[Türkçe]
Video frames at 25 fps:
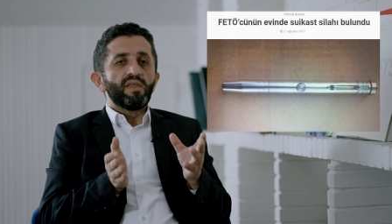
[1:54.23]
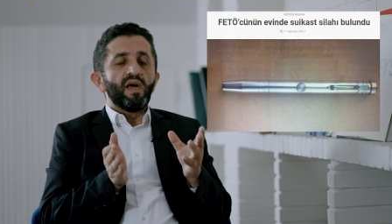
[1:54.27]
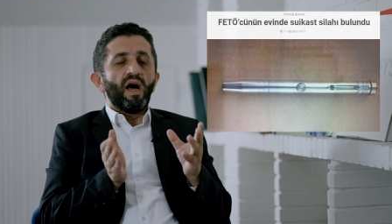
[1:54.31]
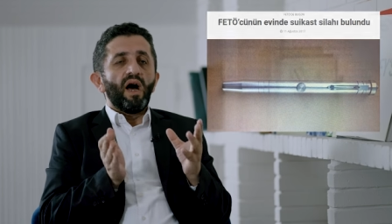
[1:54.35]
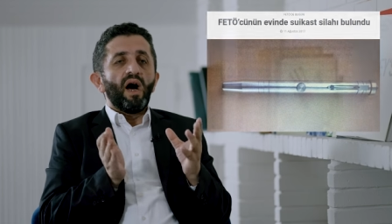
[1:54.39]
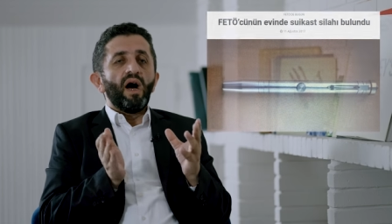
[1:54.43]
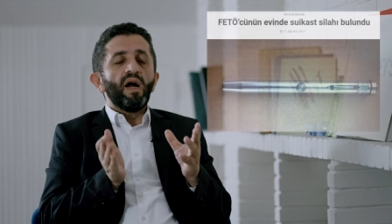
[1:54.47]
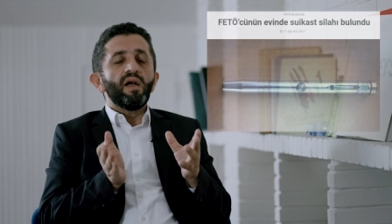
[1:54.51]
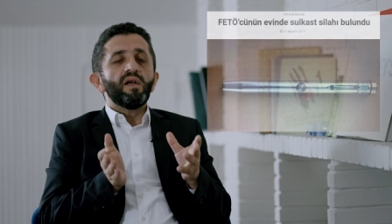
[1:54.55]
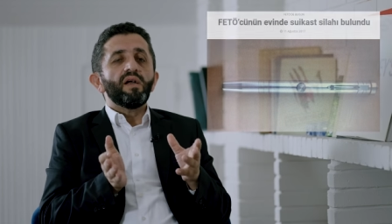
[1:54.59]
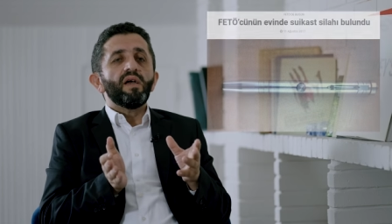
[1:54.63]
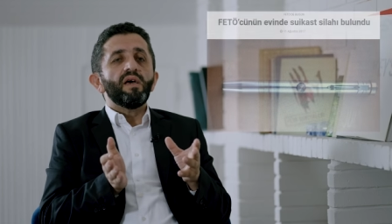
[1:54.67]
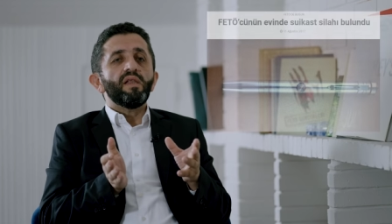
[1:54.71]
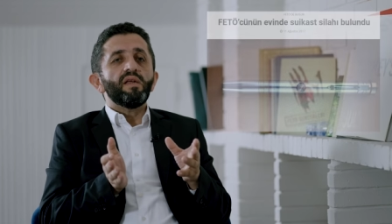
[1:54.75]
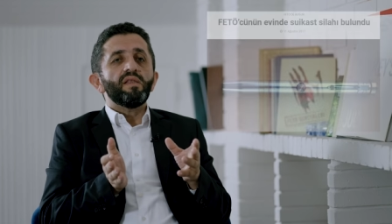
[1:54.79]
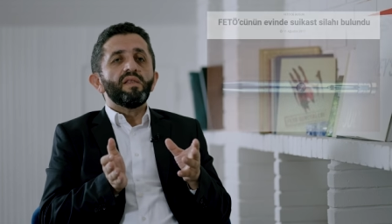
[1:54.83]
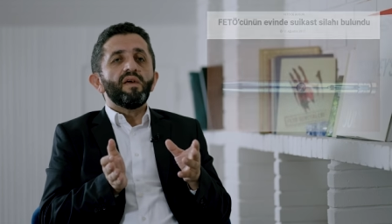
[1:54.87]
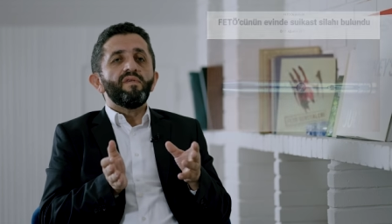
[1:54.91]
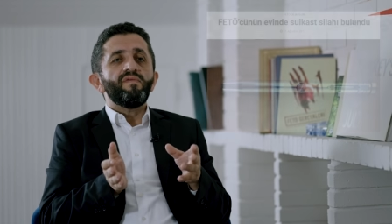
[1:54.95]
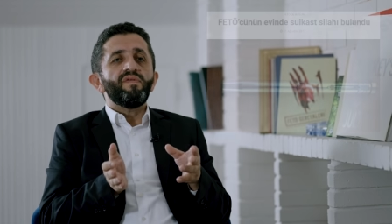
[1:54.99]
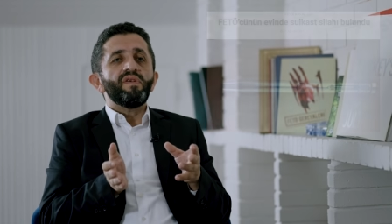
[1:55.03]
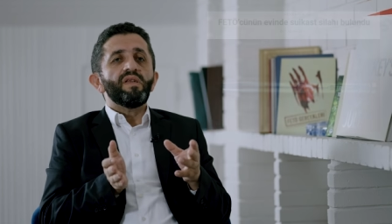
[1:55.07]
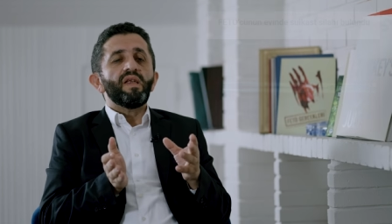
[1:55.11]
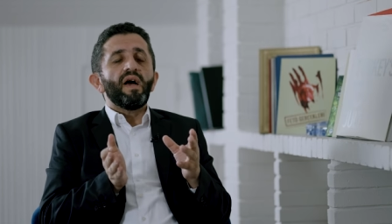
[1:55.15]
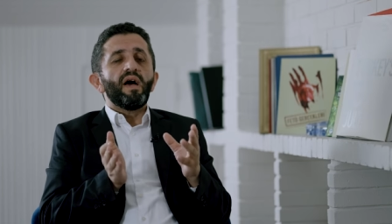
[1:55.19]
da
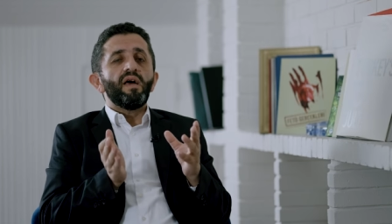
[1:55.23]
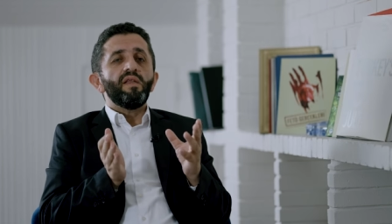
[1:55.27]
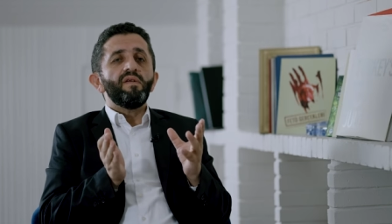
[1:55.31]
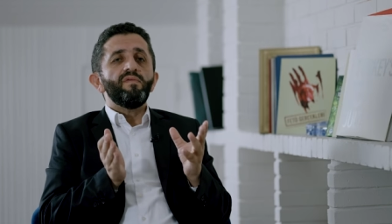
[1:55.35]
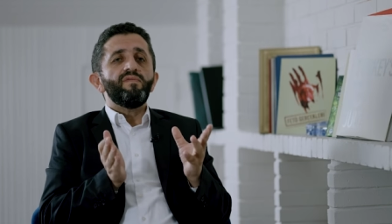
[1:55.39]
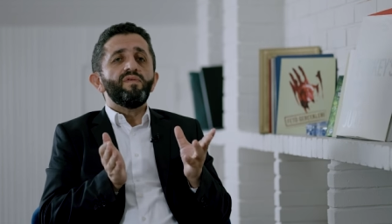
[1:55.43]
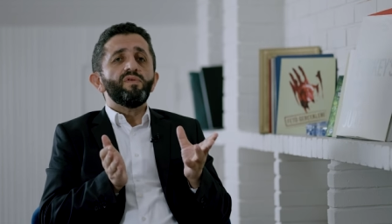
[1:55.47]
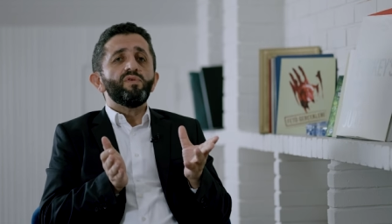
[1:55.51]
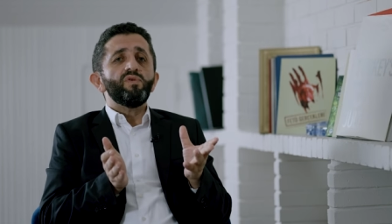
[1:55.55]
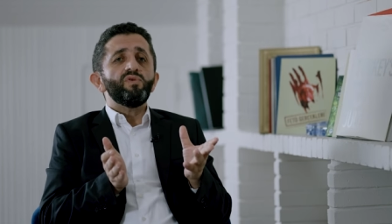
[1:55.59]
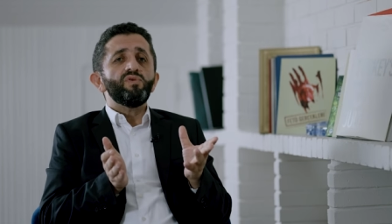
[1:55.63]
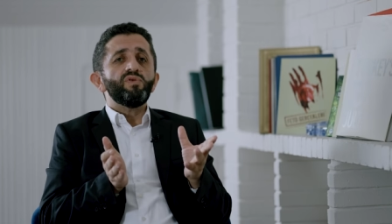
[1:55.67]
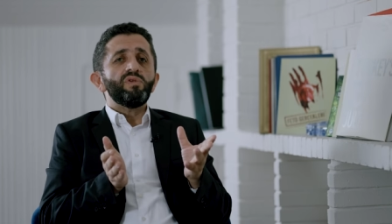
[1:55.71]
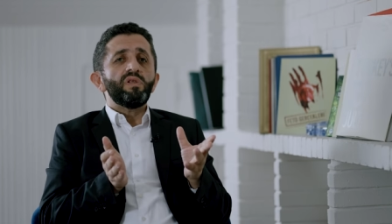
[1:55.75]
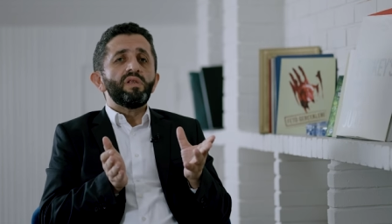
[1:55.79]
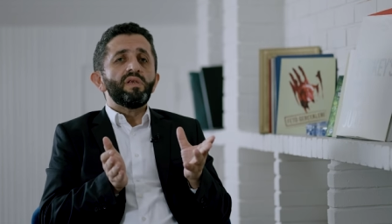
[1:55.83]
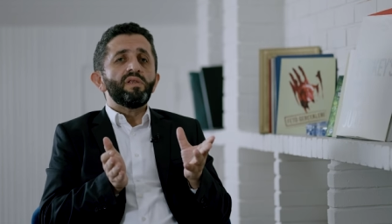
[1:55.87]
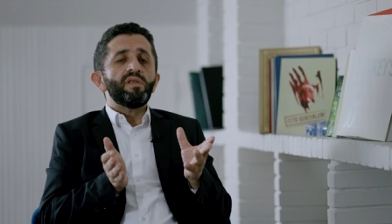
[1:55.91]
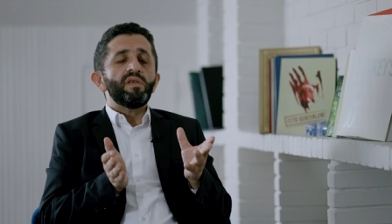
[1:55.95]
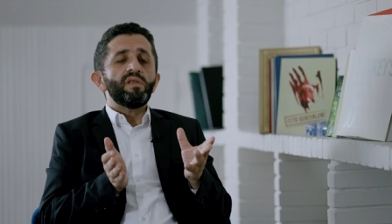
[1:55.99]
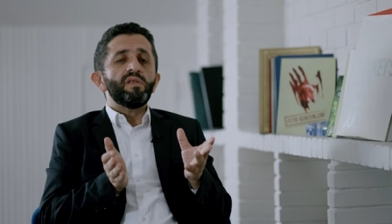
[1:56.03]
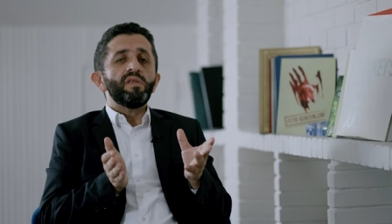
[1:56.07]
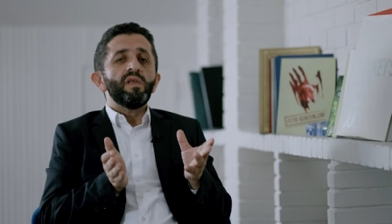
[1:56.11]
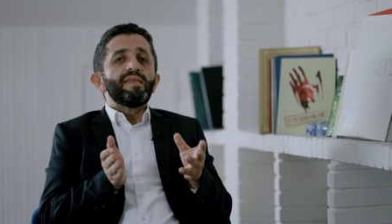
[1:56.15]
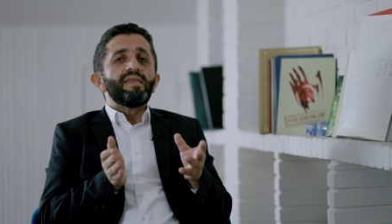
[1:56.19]
Ankara'da firari
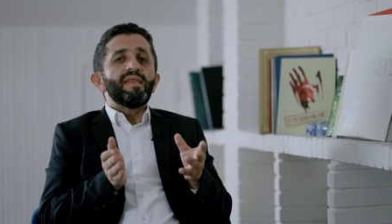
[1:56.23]
FETÖ'cülerin